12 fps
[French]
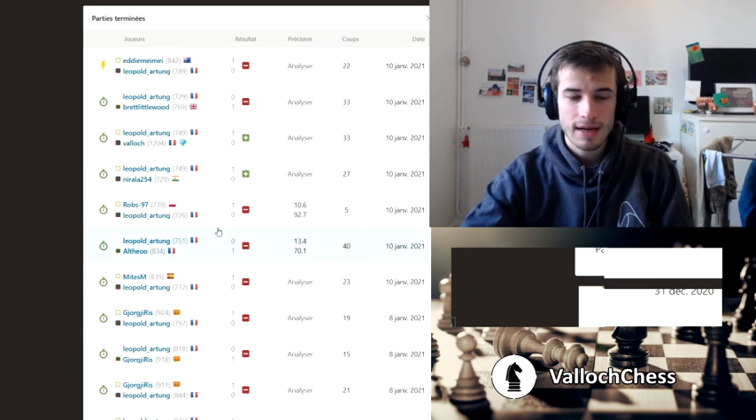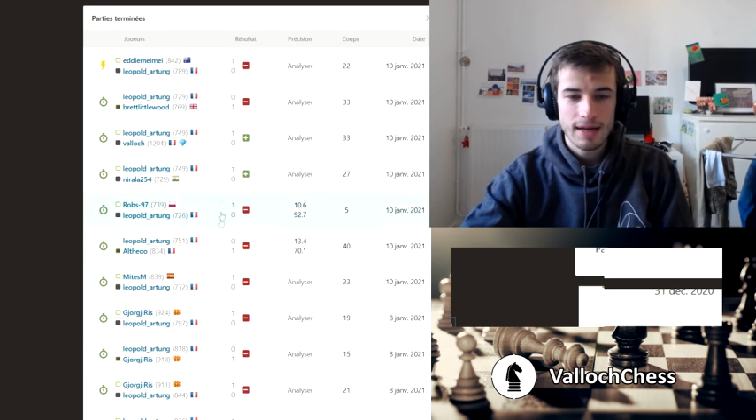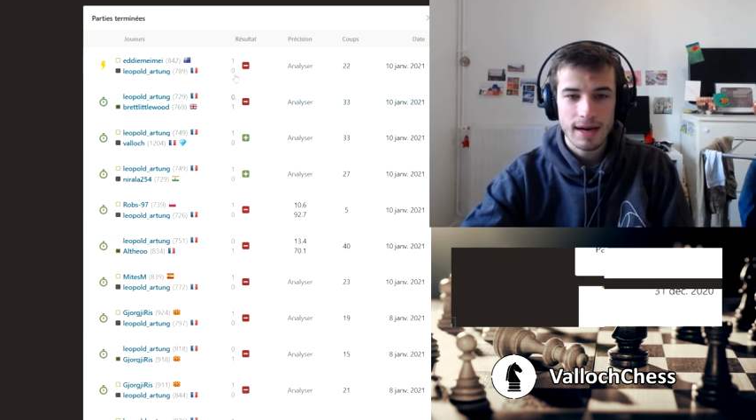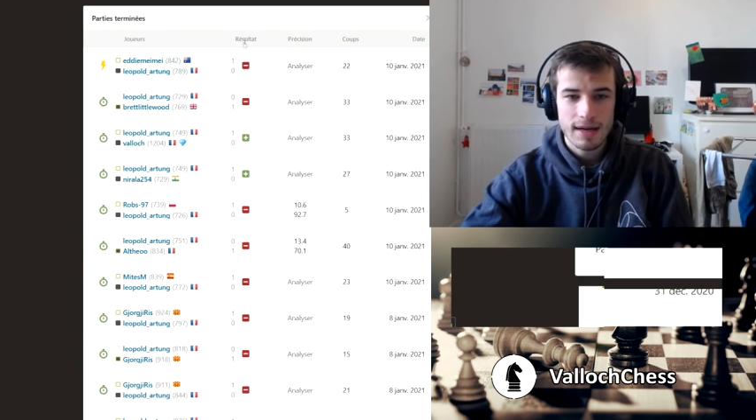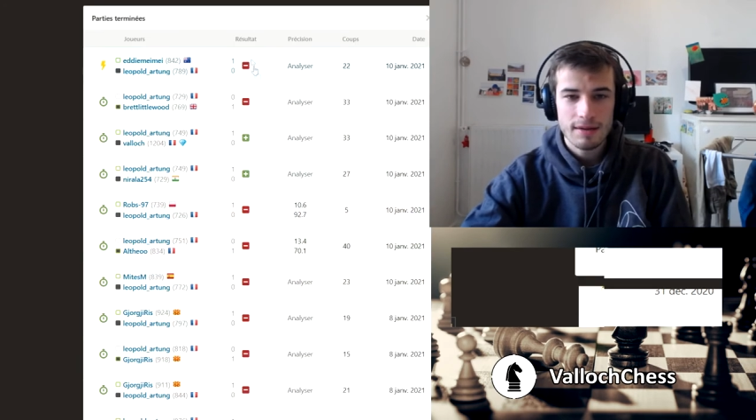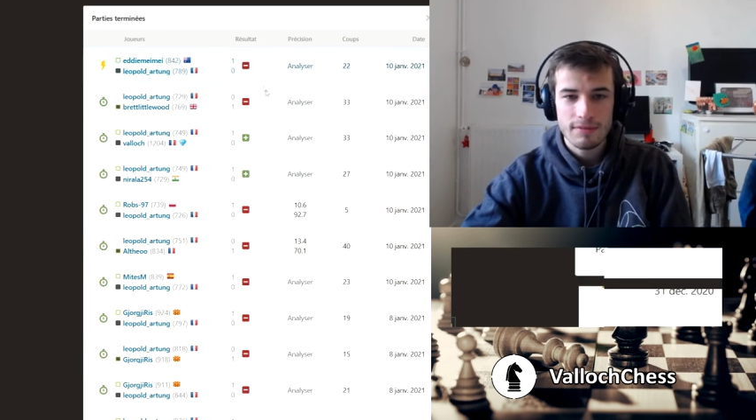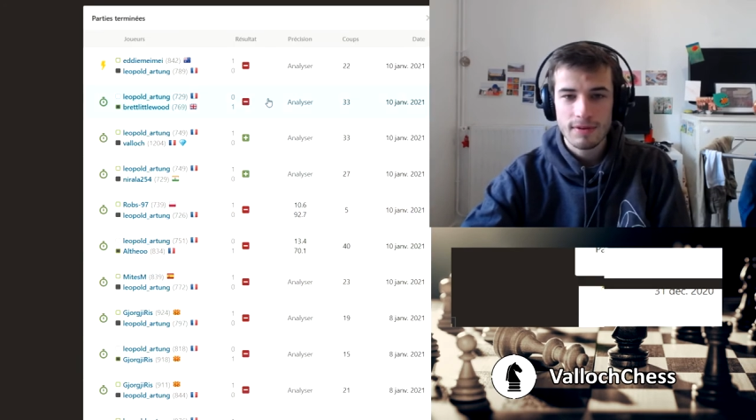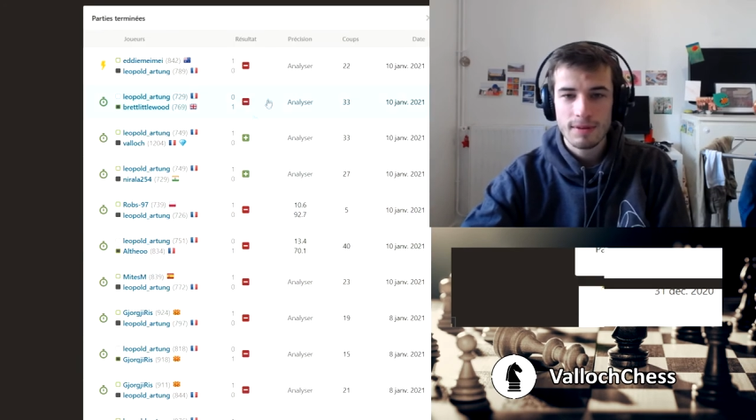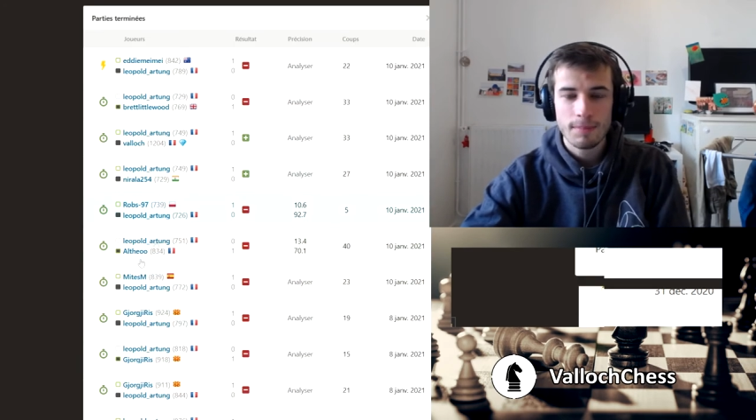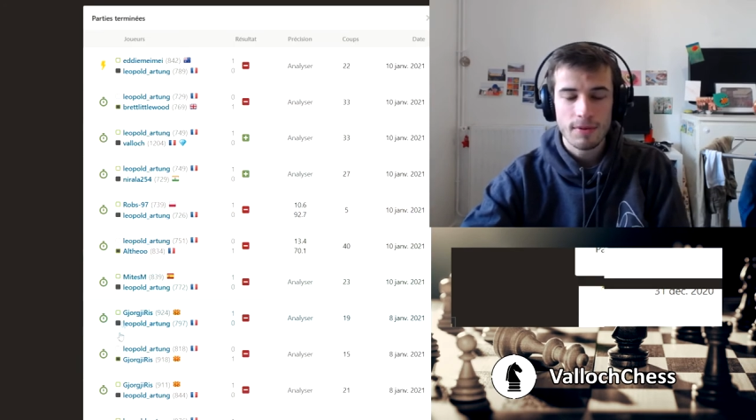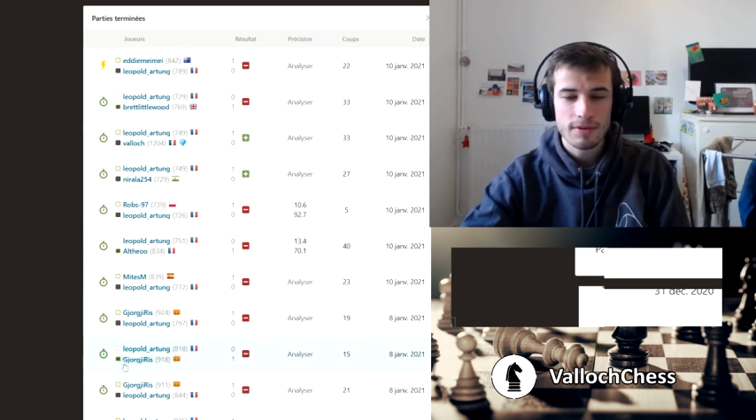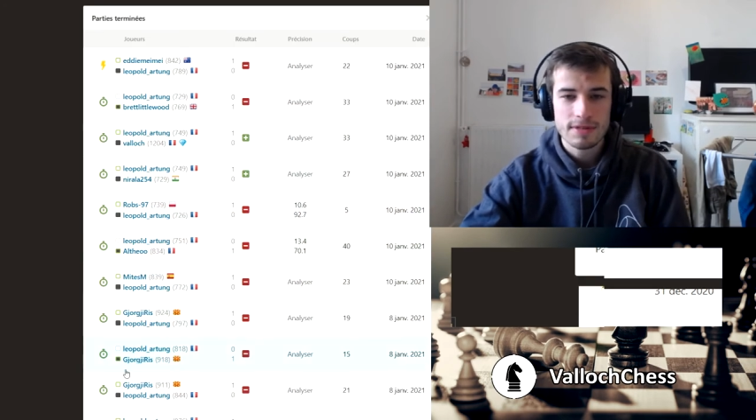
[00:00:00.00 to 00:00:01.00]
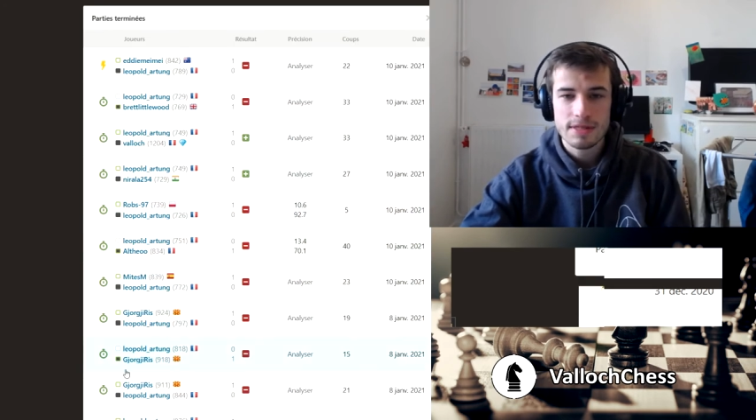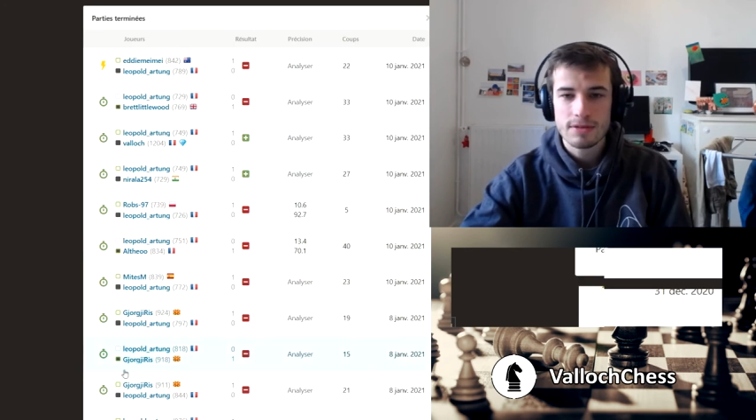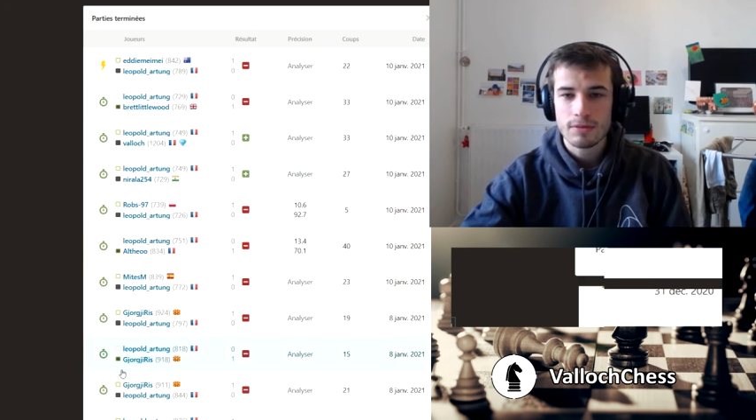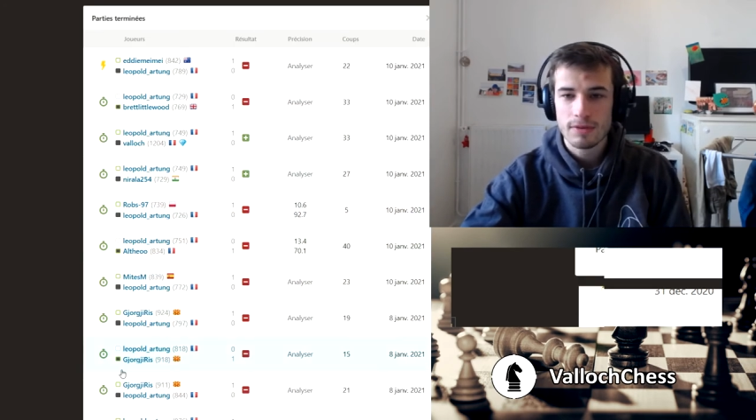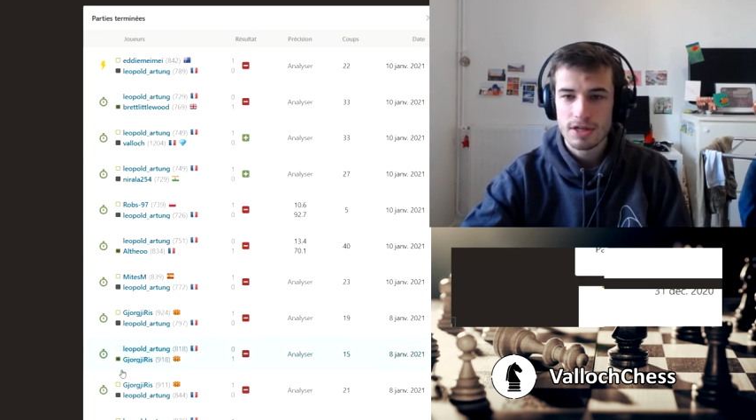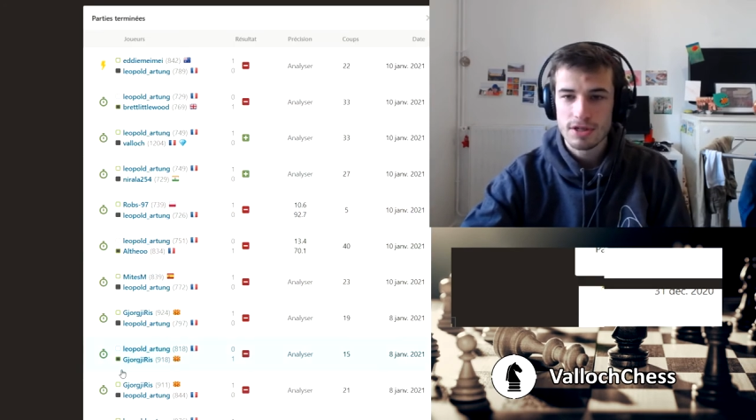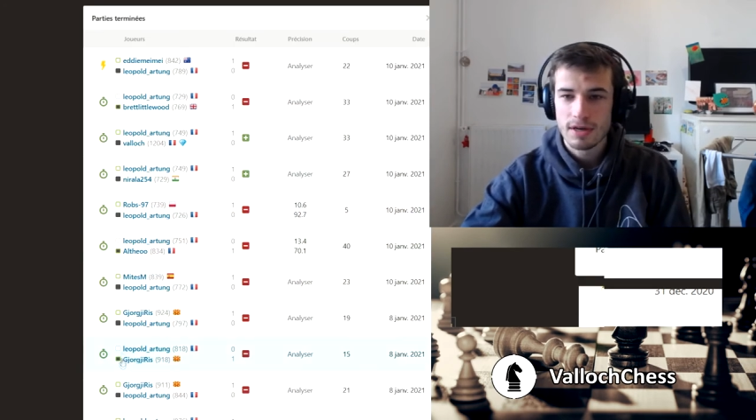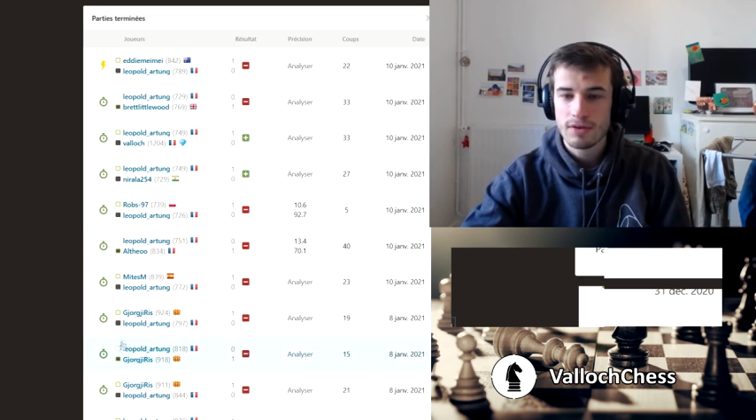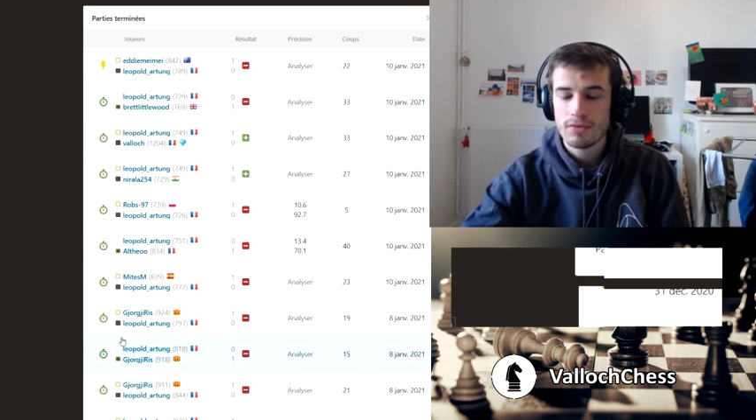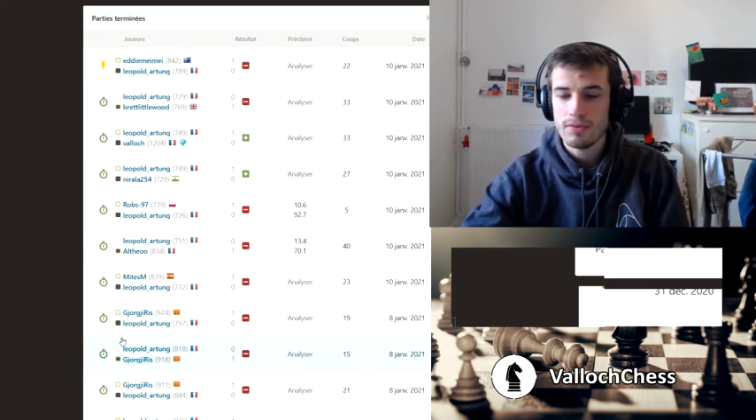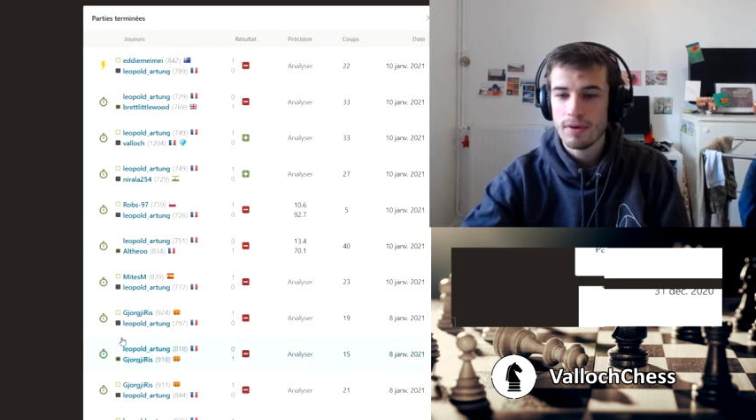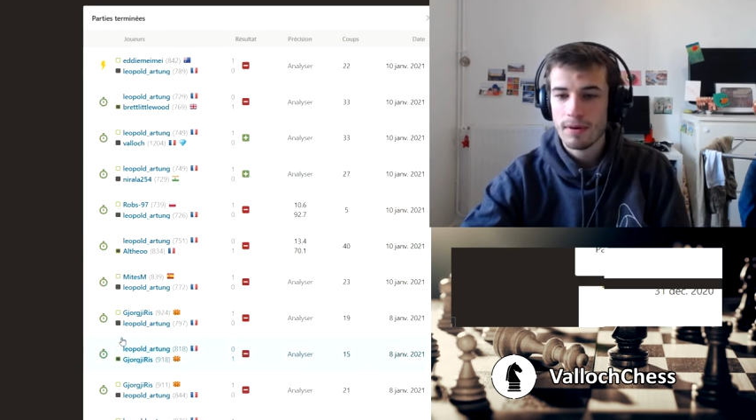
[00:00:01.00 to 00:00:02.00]
il arrive il prend 10 secondes à chaque
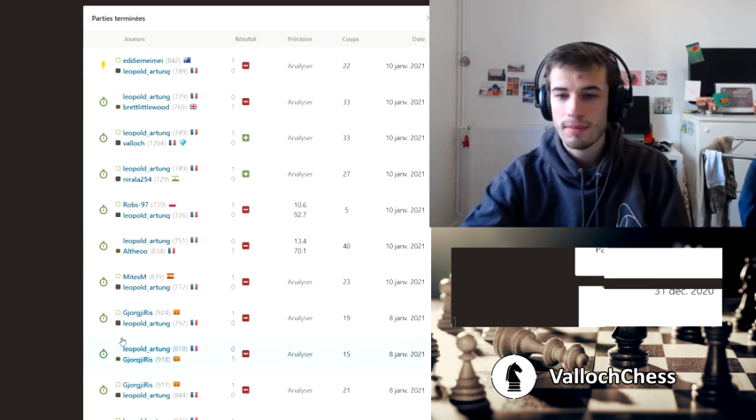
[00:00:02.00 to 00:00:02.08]
coup euh,